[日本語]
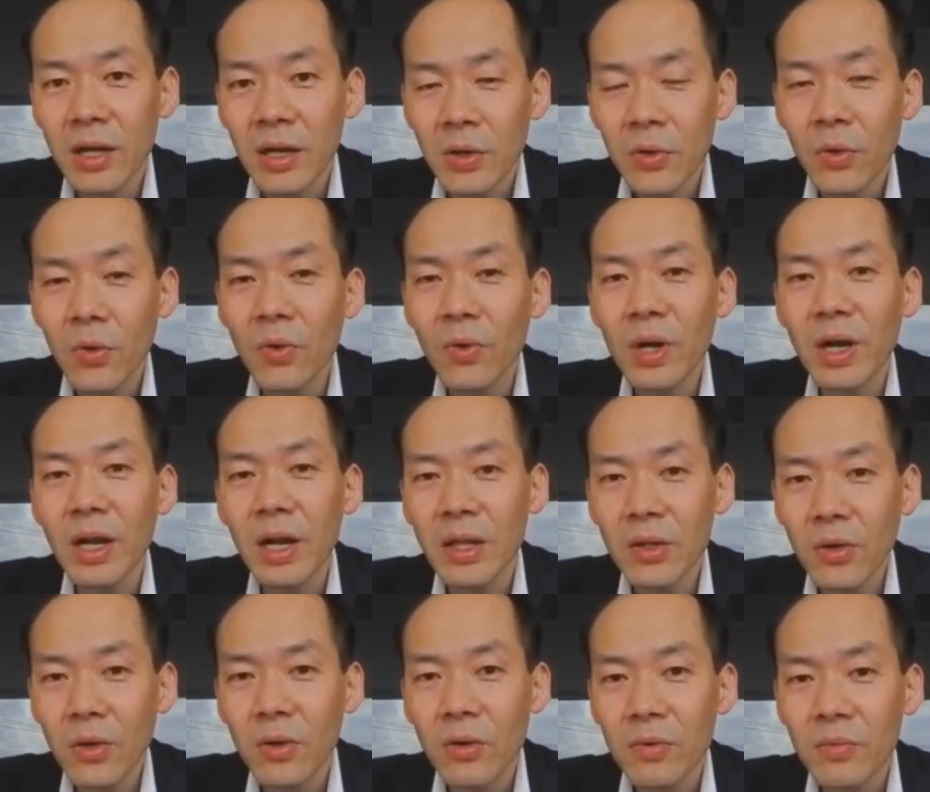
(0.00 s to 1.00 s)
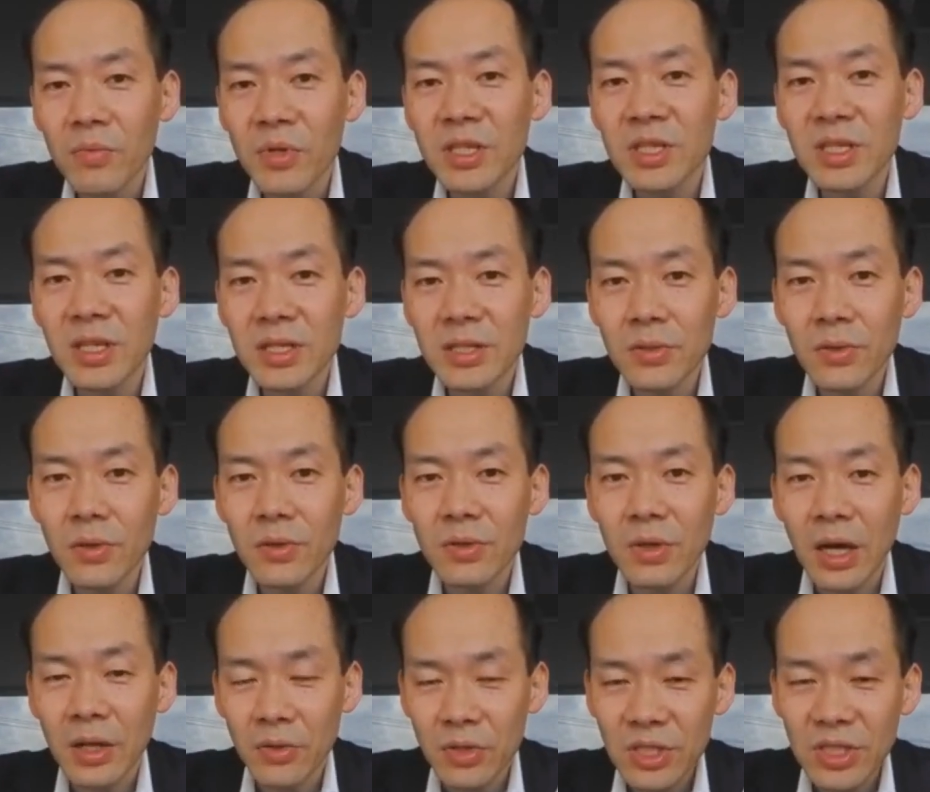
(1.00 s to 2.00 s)
ここからのビジネスの
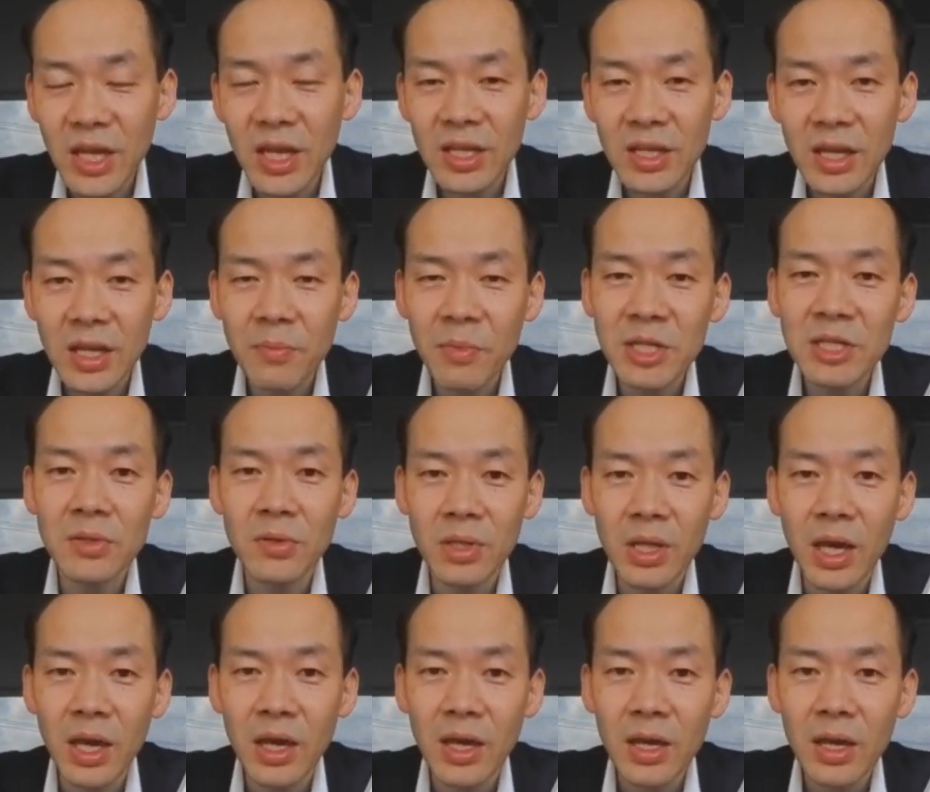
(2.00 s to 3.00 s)
主体になりますので、